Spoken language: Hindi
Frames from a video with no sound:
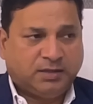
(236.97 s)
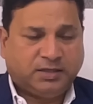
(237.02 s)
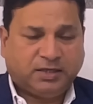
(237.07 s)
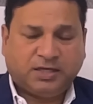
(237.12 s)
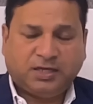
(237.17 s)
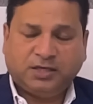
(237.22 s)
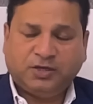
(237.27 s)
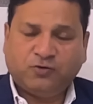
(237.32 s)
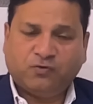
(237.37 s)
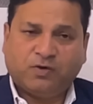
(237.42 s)

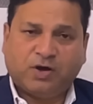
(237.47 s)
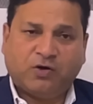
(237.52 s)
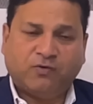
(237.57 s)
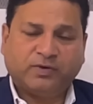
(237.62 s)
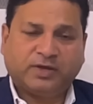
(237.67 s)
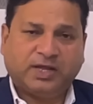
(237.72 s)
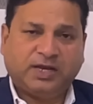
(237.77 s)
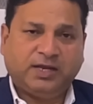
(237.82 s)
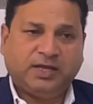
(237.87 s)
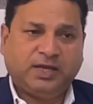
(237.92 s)
देखिए युवाओं
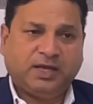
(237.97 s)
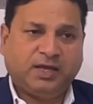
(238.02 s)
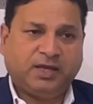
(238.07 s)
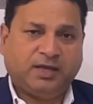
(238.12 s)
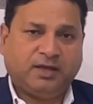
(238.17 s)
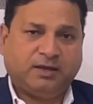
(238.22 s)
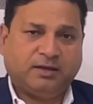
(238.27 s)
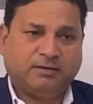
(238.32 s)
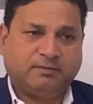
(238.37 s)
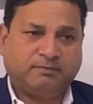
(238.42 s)
के लिए
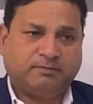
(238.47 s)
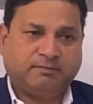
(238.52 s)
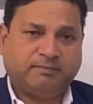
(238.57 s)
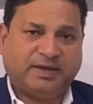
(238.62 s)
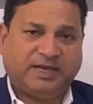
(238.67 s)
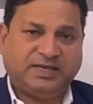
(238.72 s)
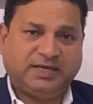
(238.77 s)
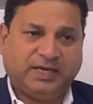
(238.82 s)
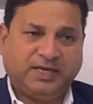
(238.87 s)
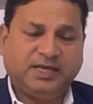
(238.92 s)

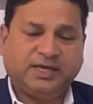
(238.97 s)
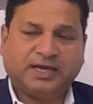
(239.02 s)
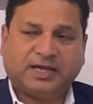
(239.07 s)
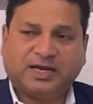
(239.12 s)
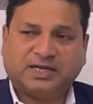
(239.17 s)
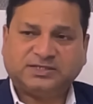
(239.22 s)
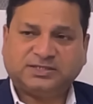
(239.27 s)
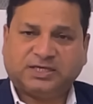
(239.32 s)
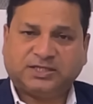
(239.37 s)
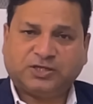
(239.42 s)
मैं यही
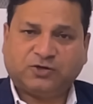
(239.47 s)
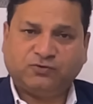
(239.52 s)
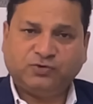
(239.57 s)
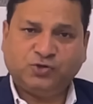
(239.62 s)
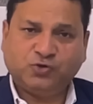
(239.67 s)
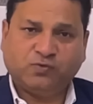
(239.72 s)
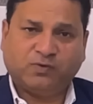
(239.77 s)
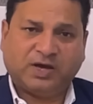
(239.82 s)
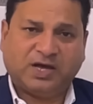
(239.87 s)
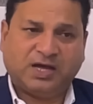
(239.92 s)
कहना चाहता हूँ
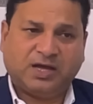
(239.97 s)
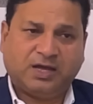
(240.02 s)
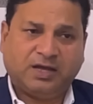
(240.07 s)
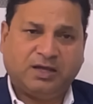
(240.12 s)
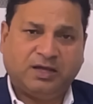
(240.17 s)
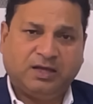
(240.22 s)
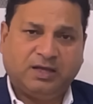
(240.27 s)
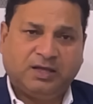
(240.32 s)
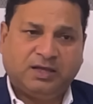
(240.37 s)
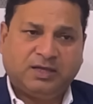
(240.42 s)
युवा
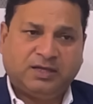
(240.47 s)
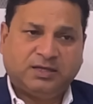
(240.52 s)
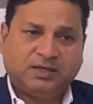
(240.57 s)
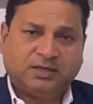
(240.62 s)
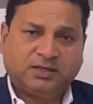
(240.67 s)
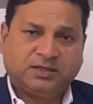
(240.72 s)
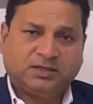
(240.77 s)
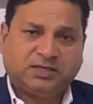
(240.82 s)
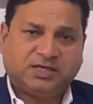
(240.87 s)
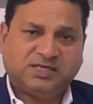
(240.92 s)

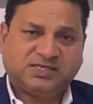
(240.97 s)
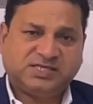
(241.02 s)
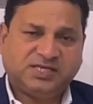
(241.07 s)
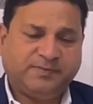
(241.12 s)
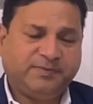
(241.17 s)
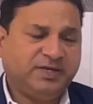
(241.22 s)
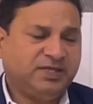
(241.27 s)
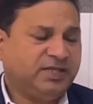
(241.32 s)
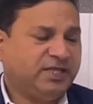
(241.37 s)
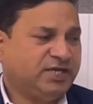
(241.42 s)
किसी भी